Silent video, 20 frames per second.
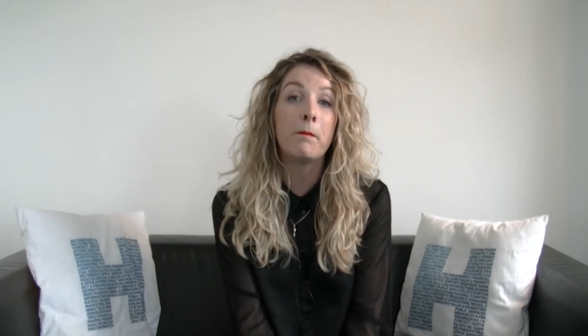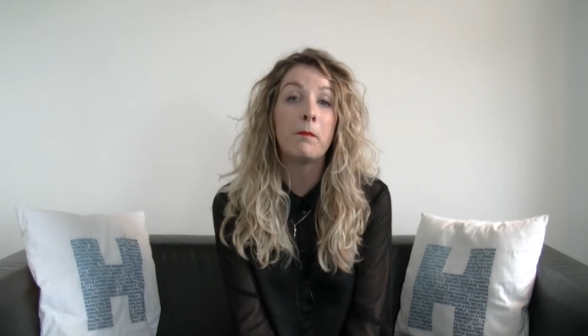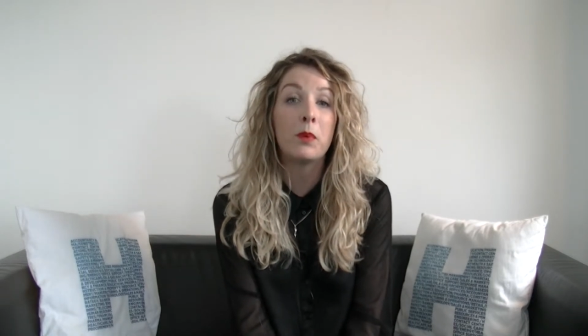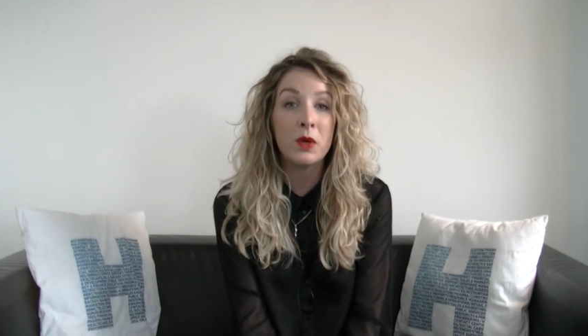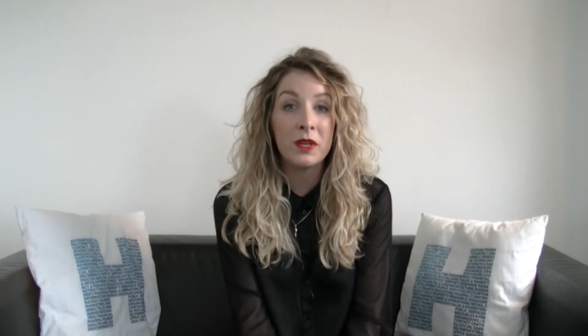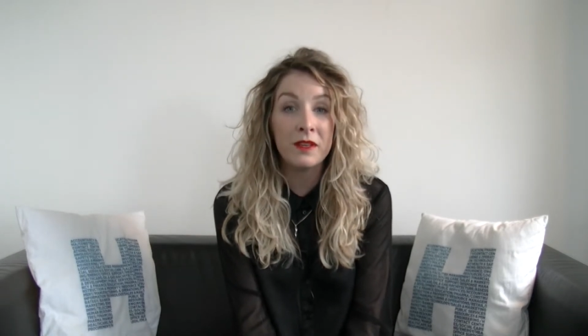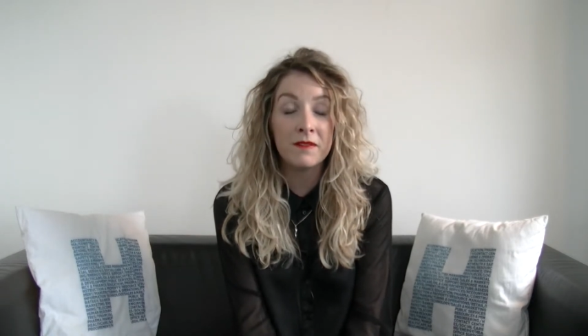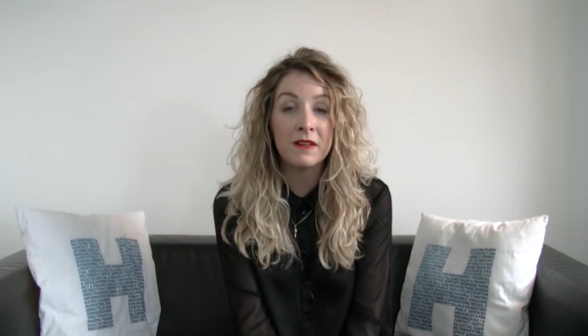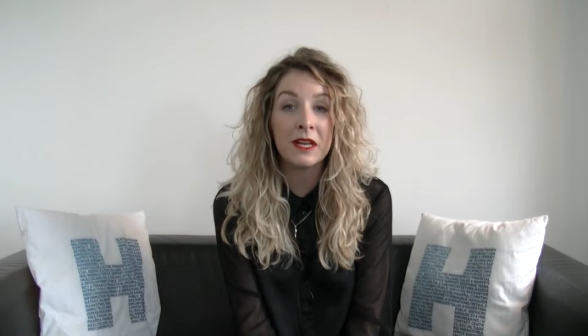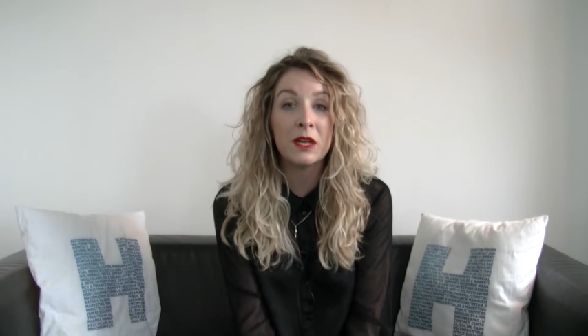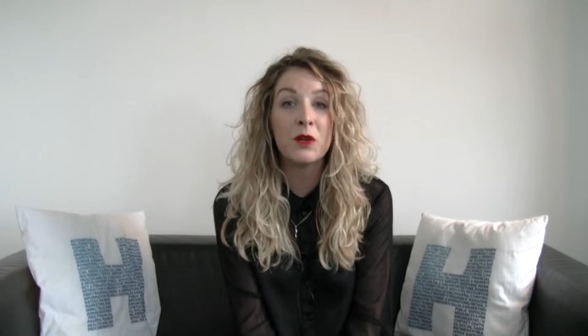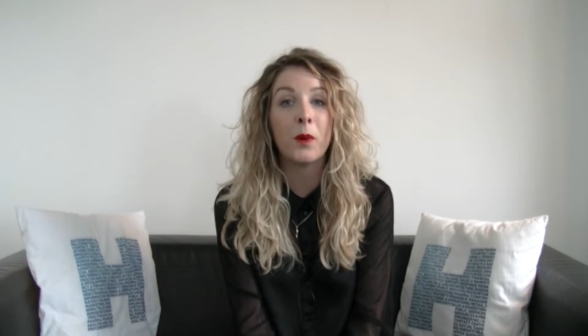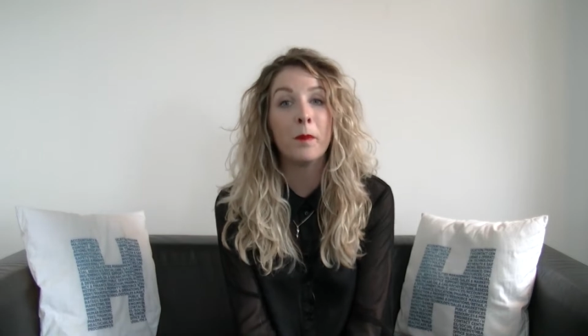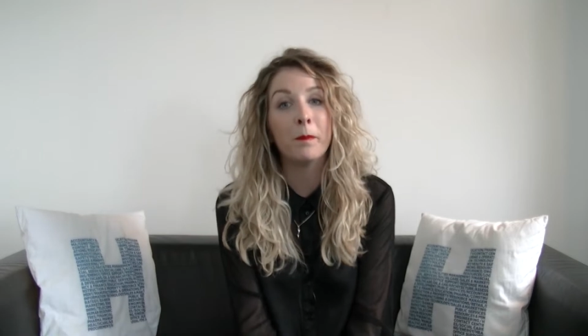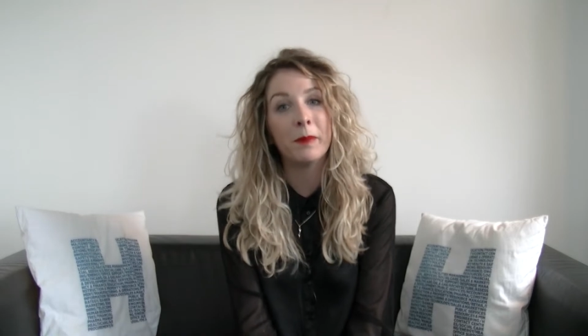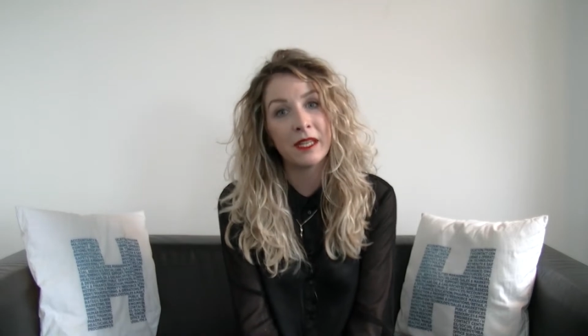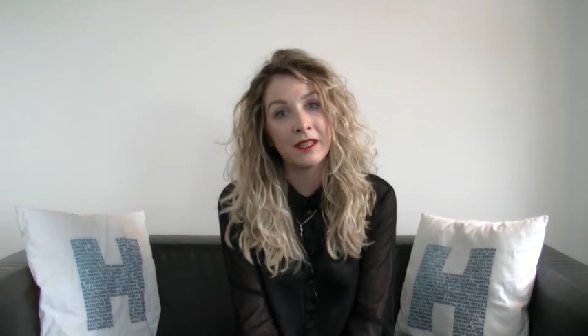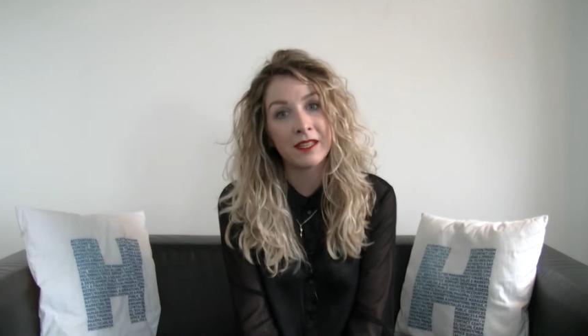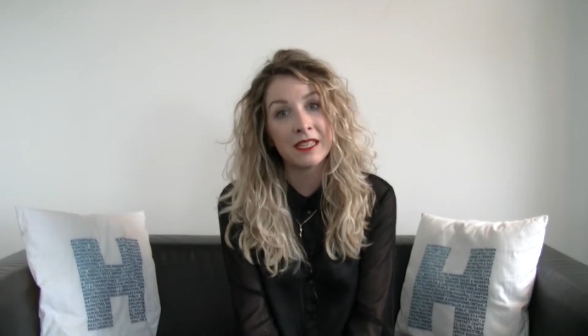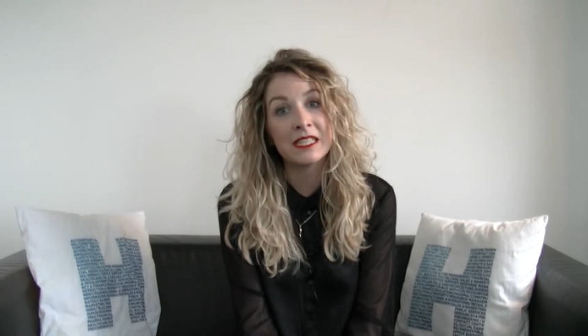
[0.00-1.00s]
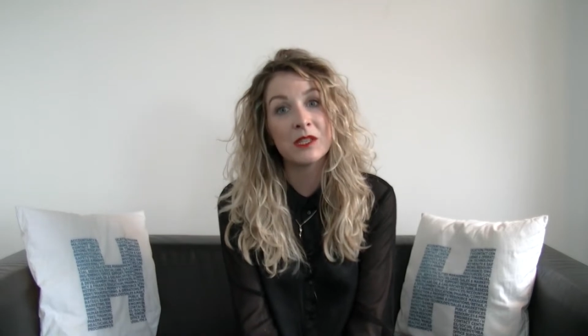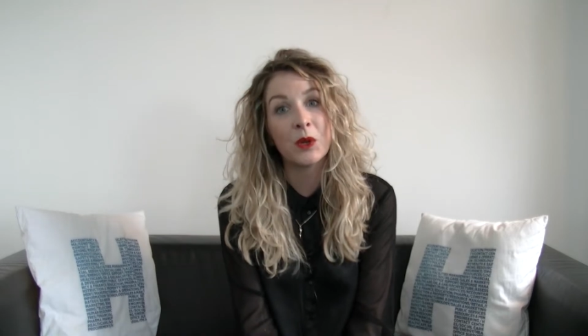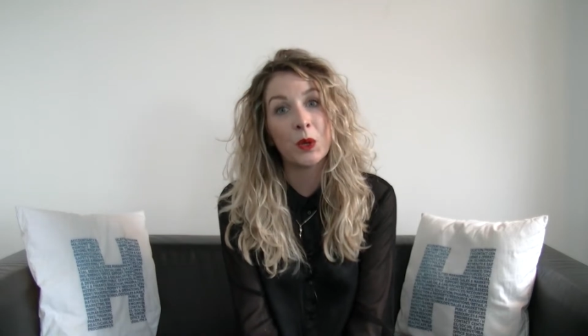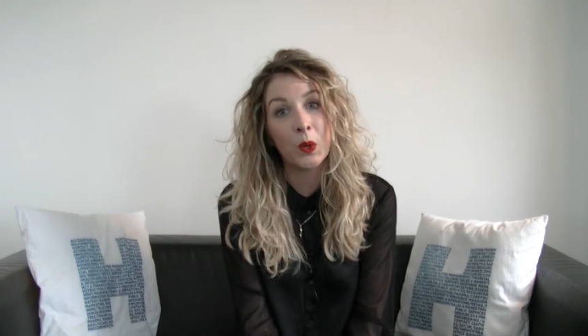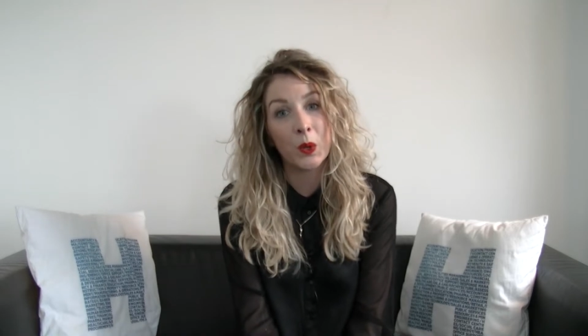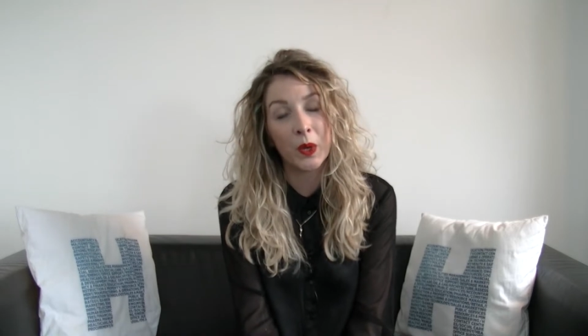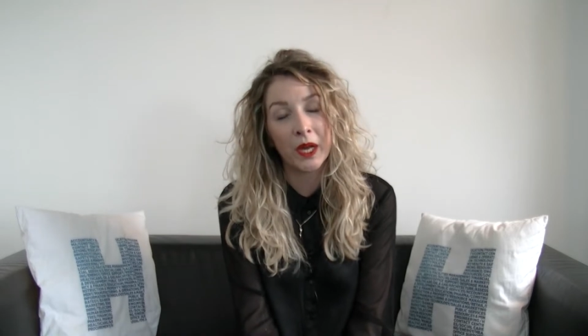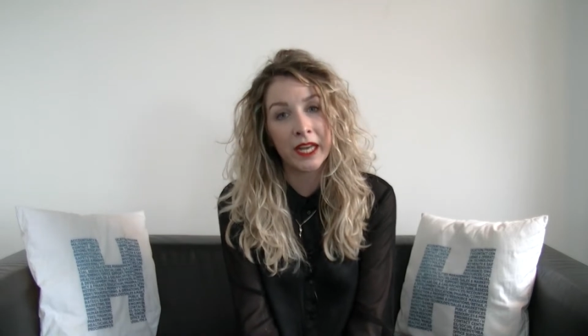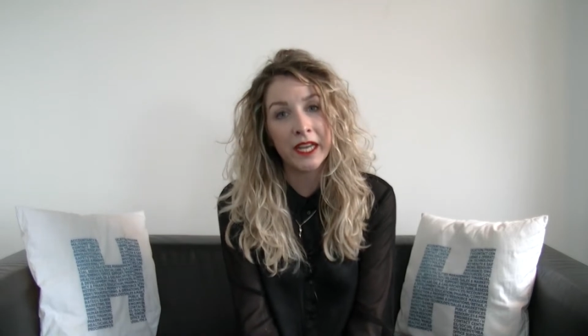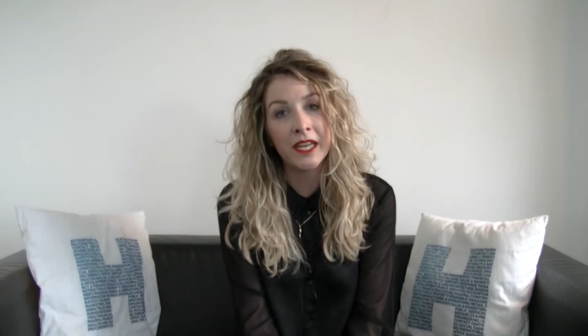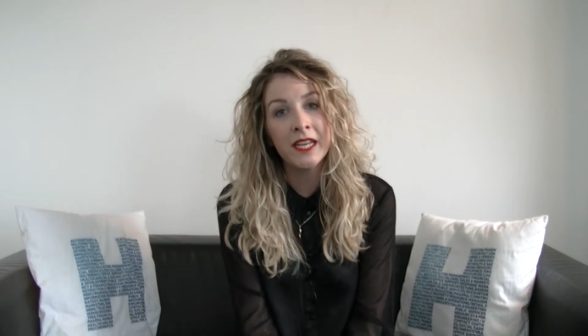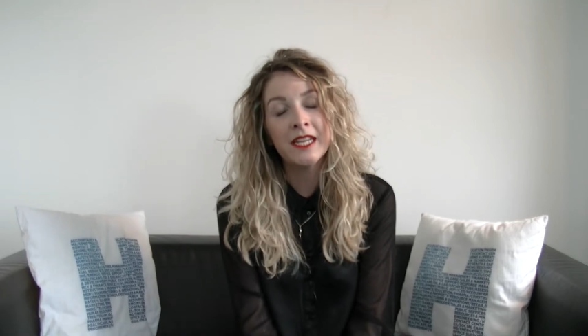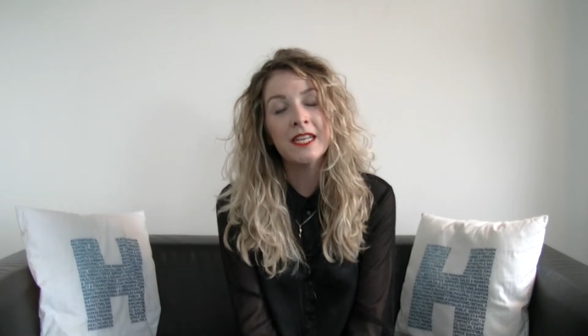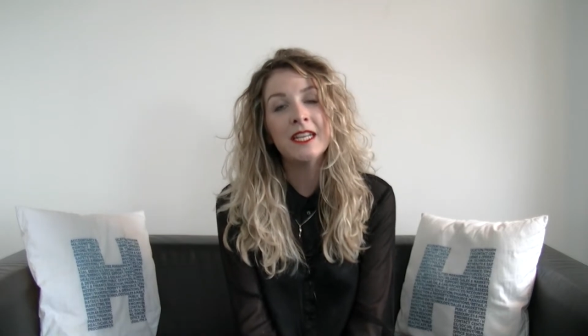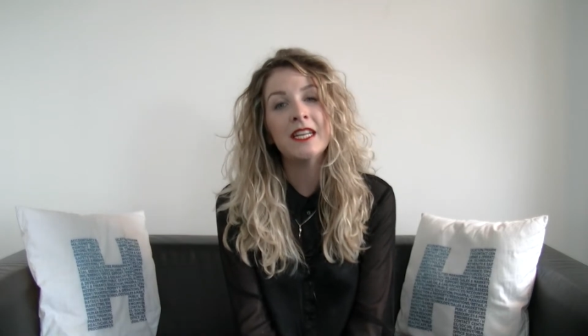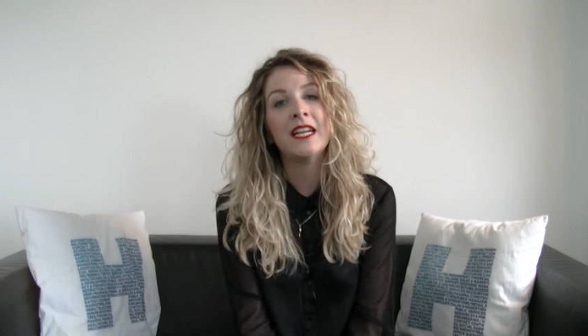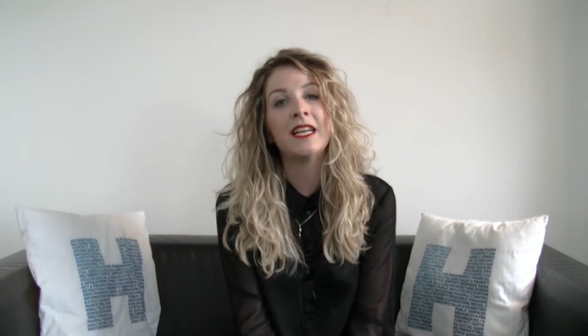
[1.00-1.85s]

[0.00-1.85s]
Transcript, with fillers: polyvalents maîtrisant l'anglais.